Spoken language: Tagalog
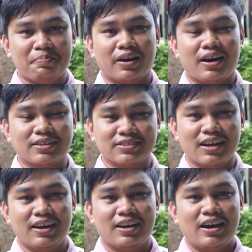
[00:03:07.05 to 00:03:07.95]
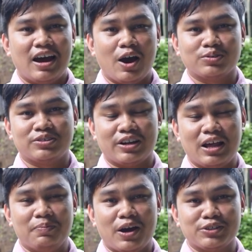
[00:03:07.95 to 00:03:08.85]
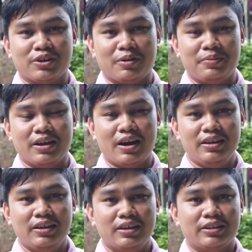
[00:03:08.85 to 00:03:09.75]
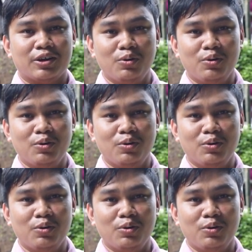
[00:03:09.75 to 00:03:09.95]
pag-asa, ako si Ralph Asher Abihay, nag